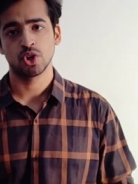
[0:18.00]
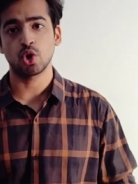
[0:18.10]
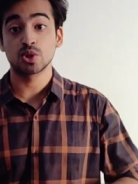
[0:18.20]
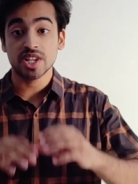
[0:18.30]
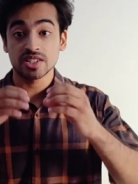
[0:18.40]

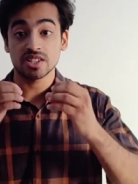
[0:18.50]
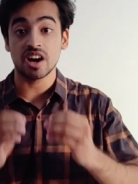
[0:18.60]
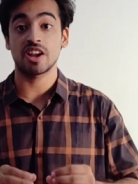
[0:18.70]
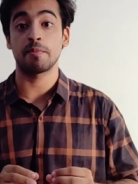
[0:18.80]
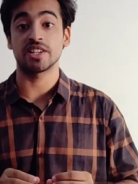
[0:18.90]
और उसका
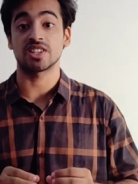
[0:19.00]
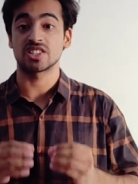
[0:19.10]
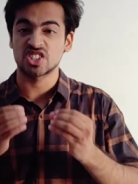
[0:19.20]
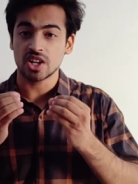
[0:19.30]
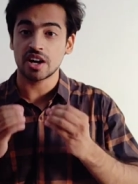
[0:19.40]
सारा पैसा
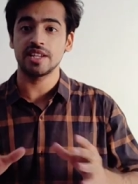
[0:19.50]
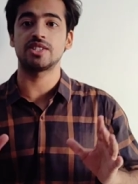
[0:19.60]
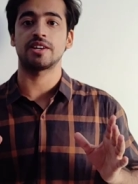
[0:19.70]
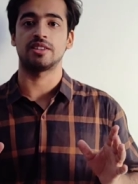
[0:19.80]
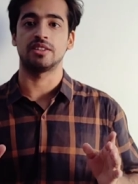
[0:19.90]
सारी
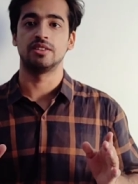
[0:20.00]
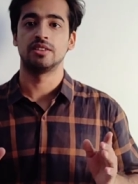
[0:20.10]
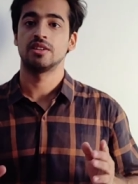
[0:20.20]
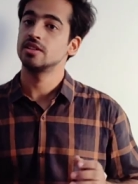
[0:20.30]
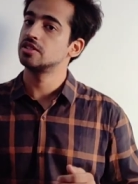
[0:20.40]
जायदाद
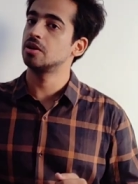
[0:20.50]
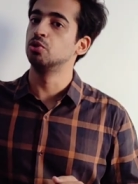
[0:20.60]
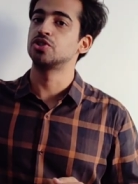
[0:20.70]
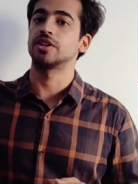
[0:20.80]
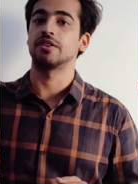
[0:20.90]
सब
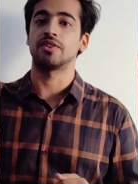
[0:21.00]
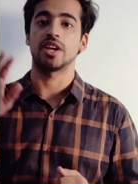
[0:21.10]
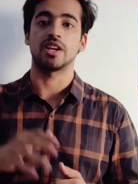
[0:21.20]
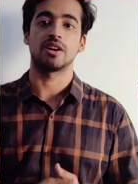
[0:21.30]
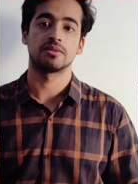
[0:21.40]
उस तरफ
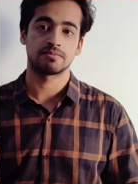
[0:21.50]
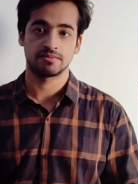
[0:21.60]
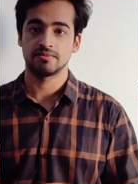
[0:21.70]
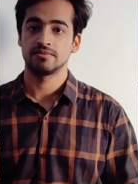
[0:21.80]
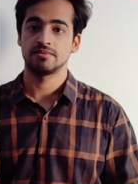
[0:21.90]
रह गया
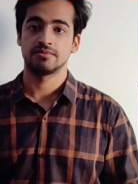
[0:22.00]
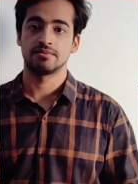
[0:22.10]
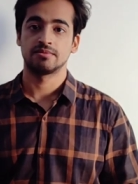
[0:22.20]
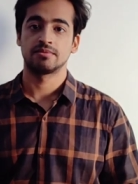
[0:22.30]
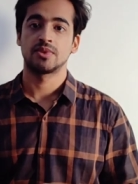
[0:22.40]

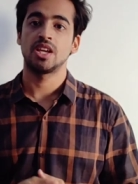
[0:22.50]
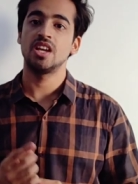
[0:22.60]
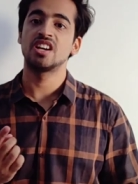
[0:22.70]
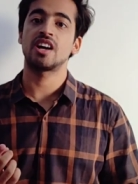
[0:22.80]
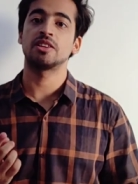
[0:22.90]

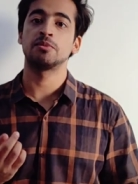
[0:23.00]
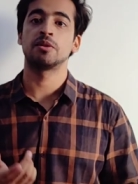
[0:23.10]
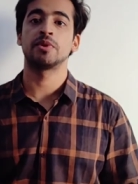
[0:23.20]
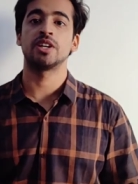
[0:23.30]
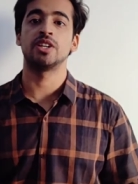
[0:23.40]
एक रात में
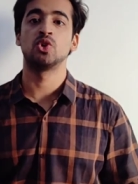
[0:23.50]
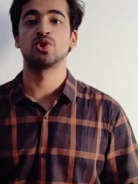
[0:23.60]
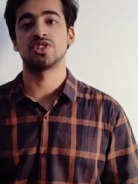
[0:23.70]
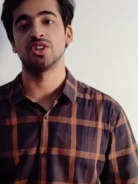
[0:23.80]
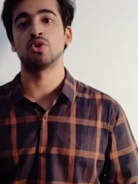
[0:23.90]
अपना
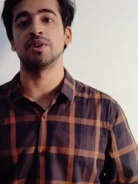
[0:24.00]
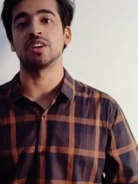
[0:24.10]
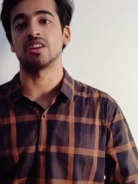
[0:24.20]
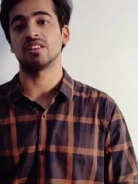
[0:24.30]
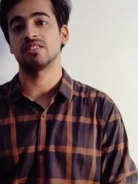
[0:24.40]
हीरो जीरो बन
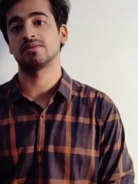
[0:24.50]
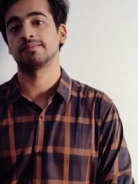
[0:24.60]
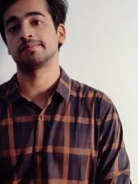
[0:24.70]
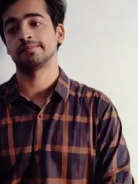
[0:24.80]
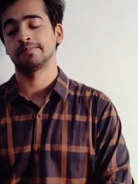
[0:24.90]
गया